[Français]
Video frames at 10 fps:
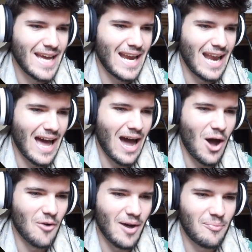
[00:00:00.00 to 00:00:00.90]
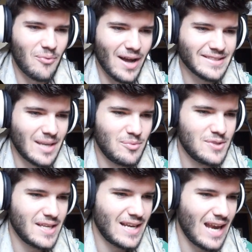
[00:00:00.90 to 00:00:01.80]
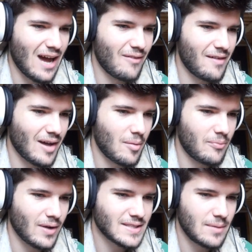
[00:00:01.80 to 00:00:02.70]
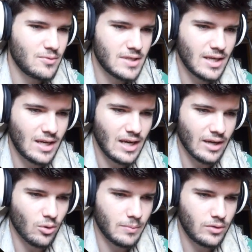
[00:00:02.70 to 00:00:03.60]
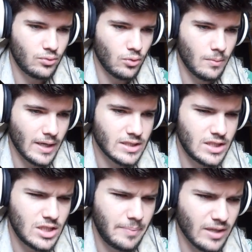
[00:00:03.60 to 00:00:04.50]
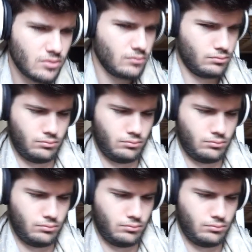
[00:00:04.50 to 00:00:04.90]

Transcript: Là on va pouvoir s'amuser, là on va vraiment pouvoir s'amuser, clac, on met tout au max, dispersion.